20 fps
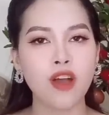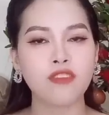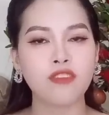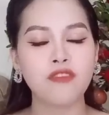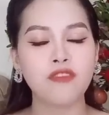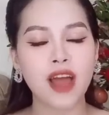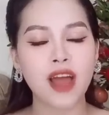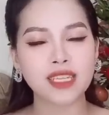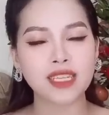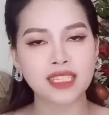
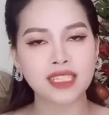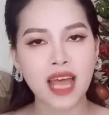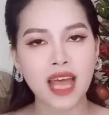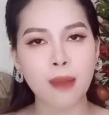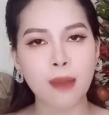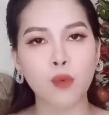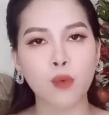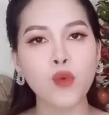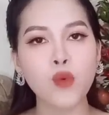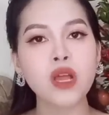và
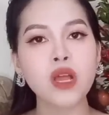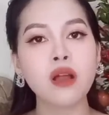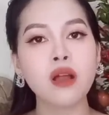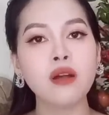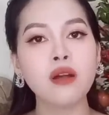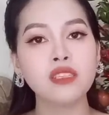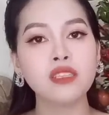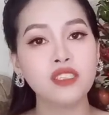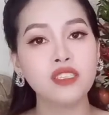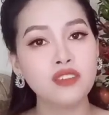giảm nguy
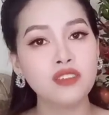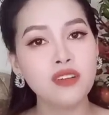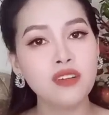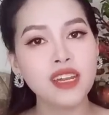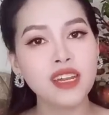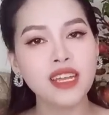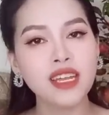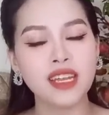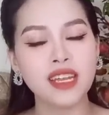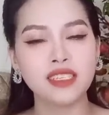cơ chưa
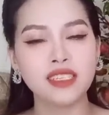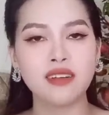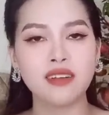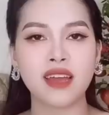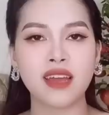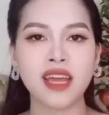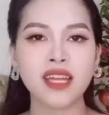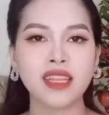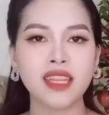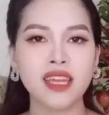đi đến chợ
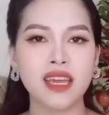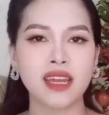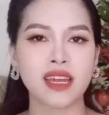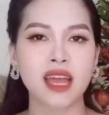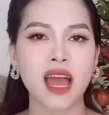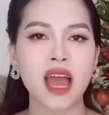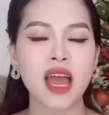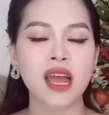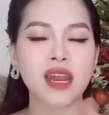đã hết tiền,